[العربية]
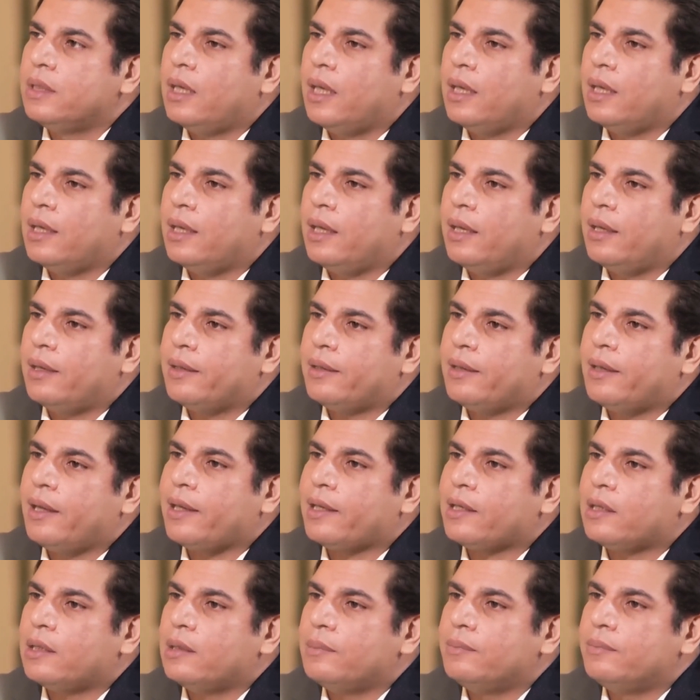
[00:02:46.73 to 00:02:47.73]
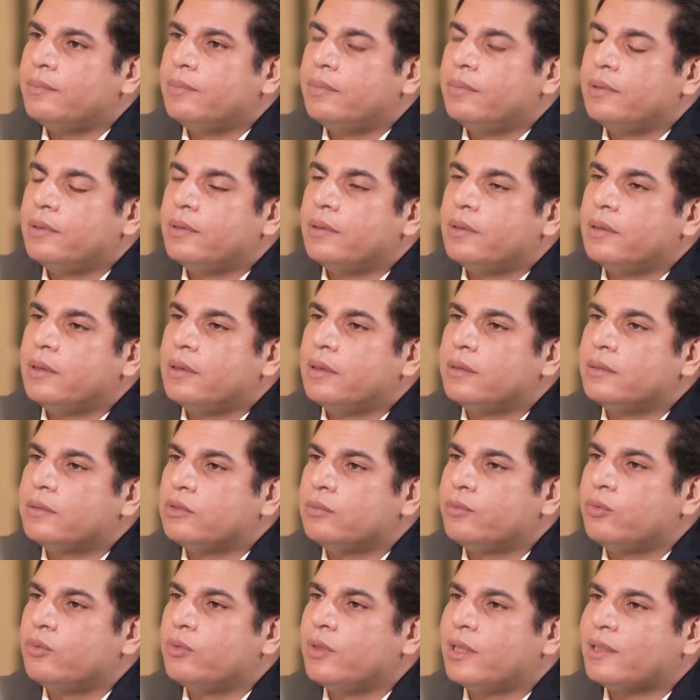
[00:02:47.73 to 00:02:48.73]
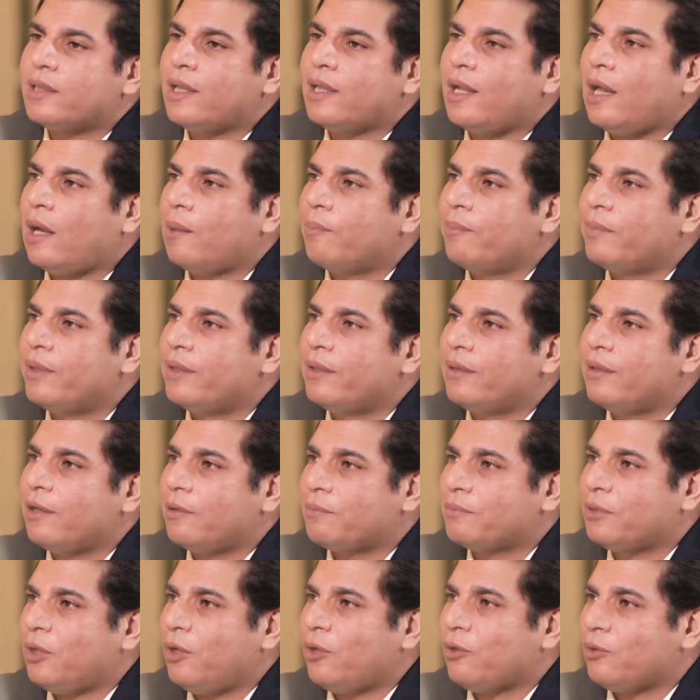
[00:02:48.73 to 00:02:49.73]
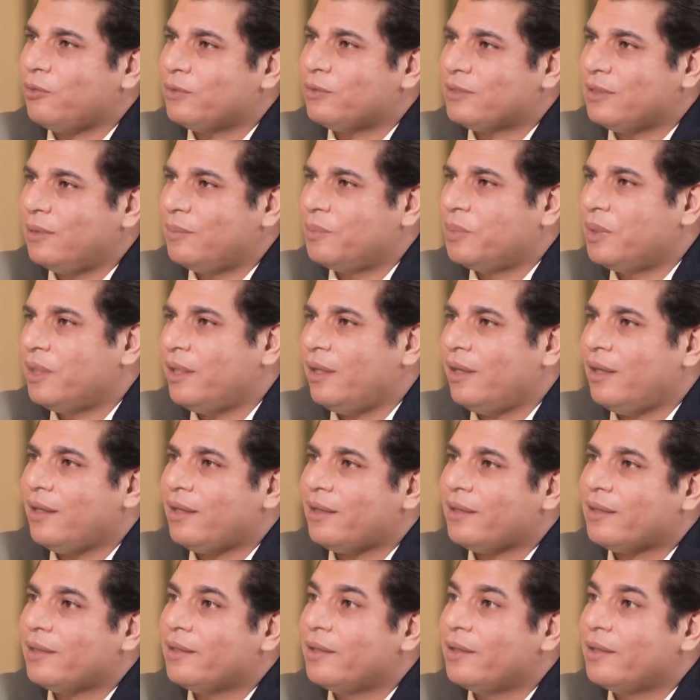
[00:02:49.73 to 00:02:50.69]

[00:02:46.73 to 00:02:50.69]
هلا راغب آه، شو بيقول تلعب بالنار بتحرق صبيعك